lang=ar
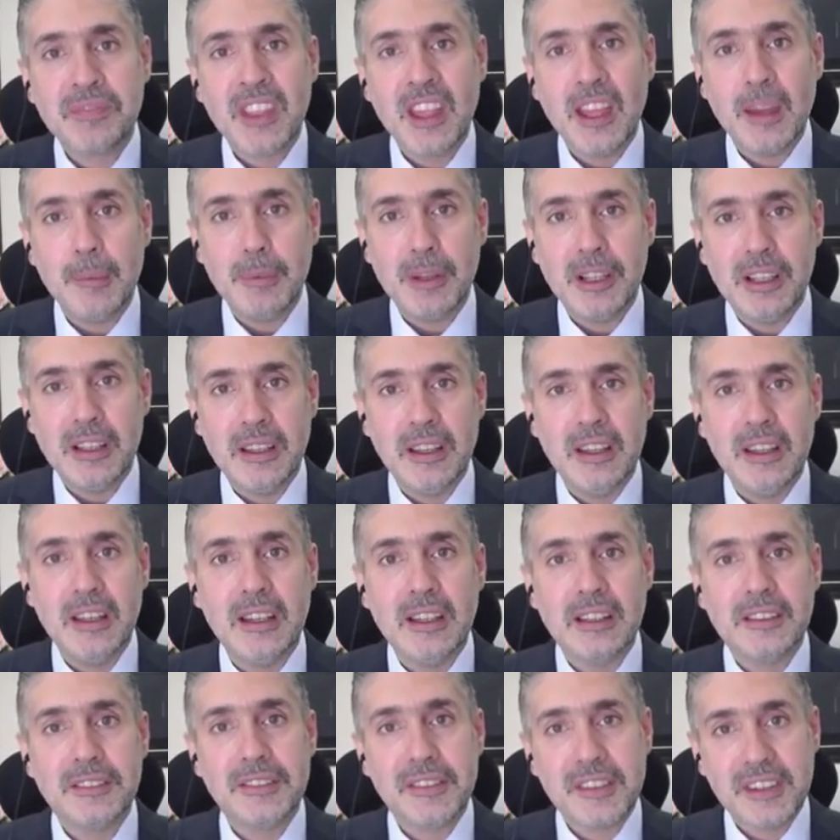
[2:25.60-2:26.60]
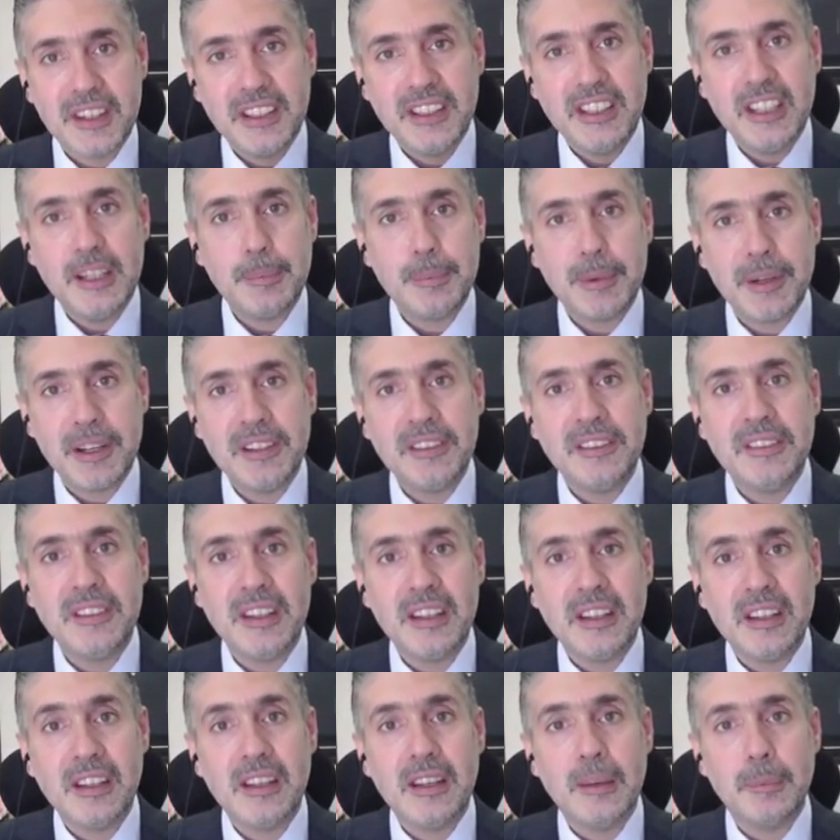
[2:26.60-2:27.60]
بال 3 دي
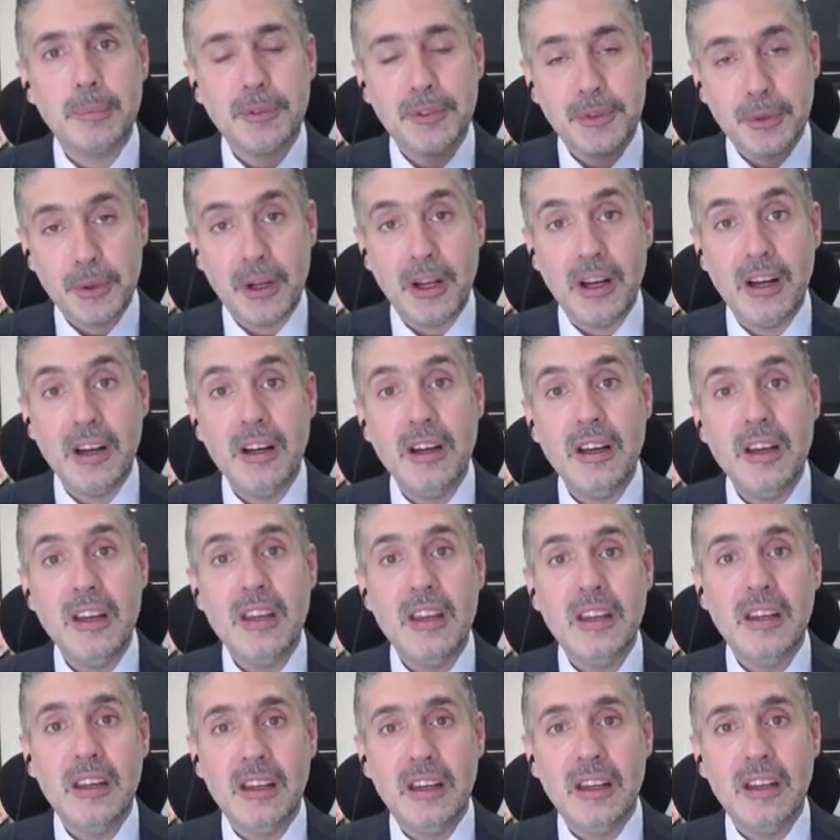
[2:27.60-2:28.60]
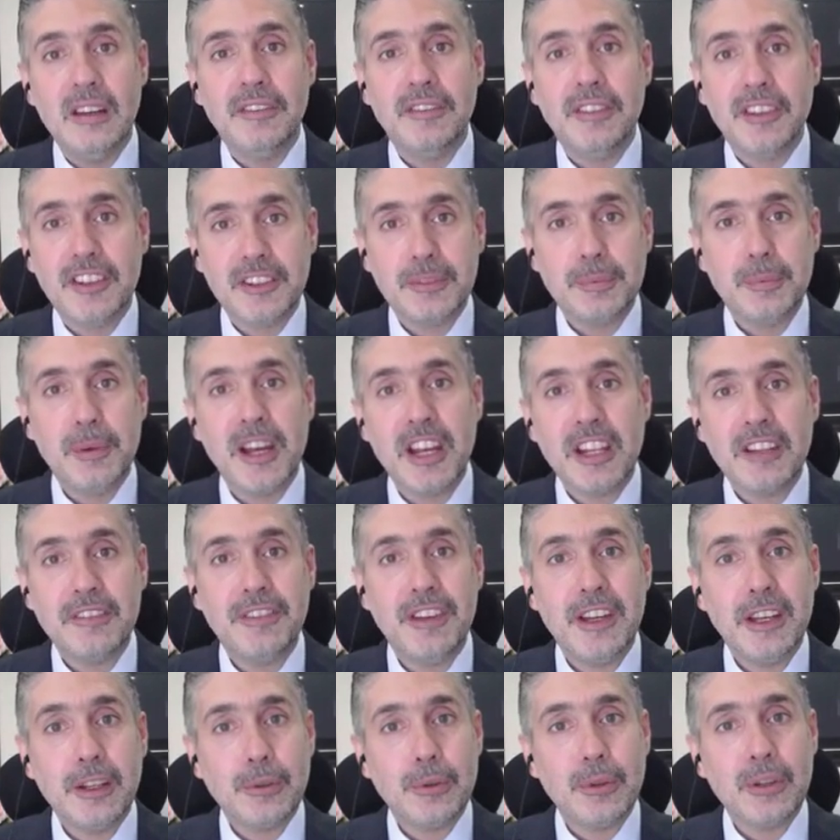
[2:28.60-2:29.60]
برينتنج بسرعه آه، فسمارت
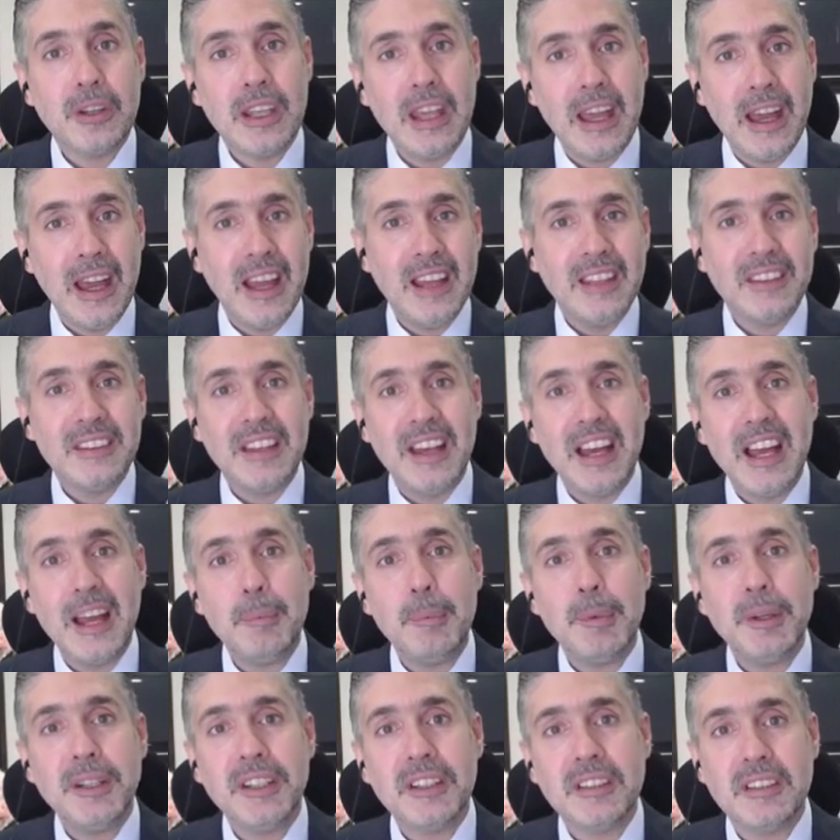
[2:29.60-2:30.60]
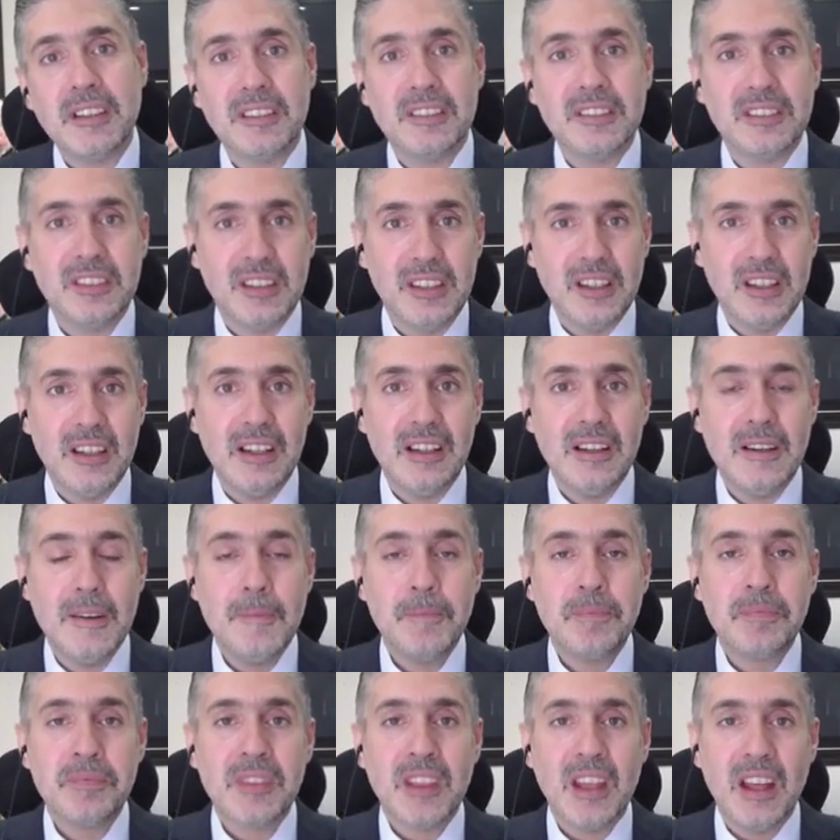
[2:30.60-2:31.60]
فاكتوري احد اعمده الصناعه
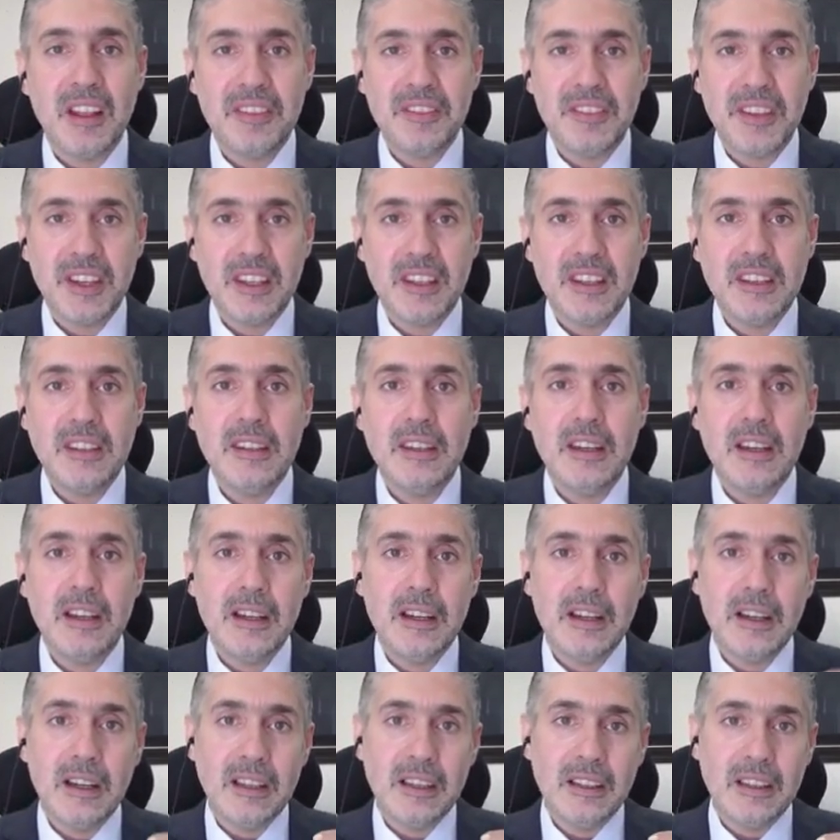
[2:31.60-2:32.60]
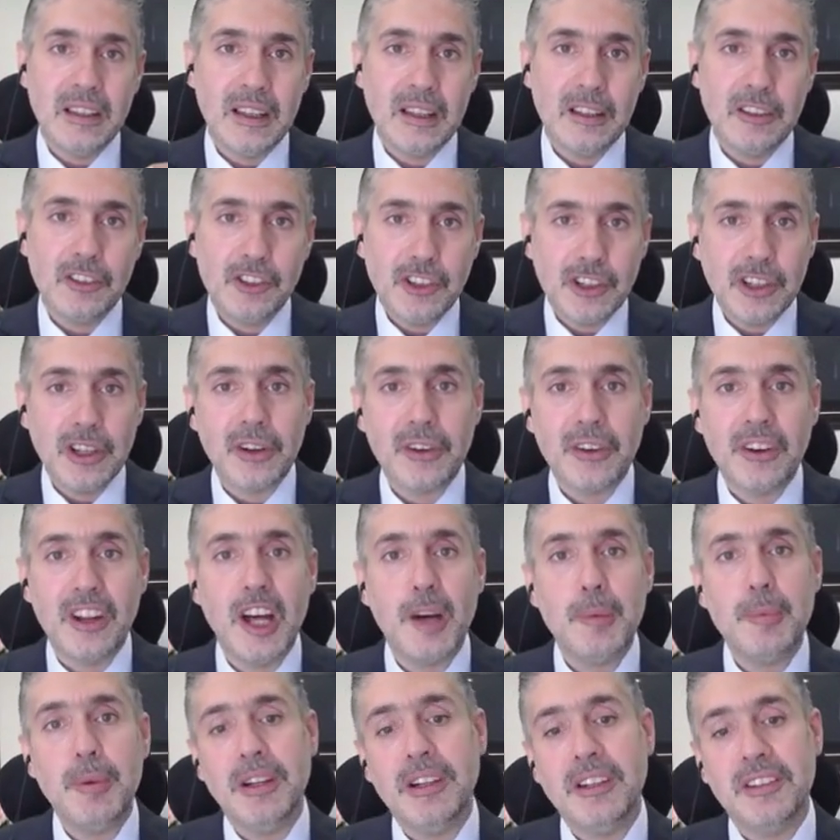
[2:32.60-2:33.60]
الذكيه الجيل
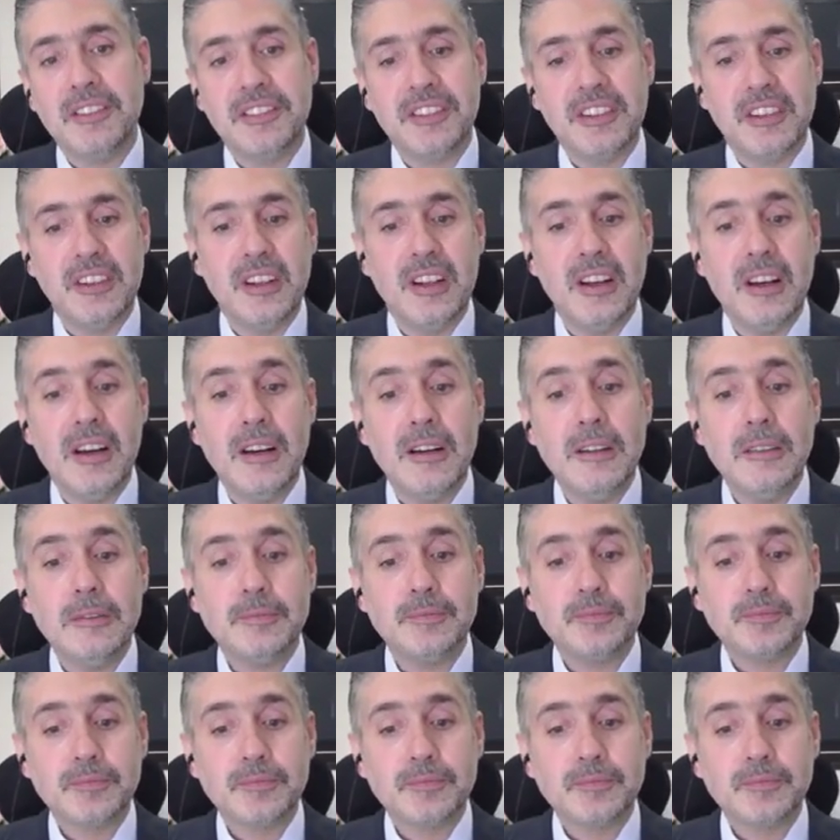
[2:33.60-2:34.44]
الرابع للصناعه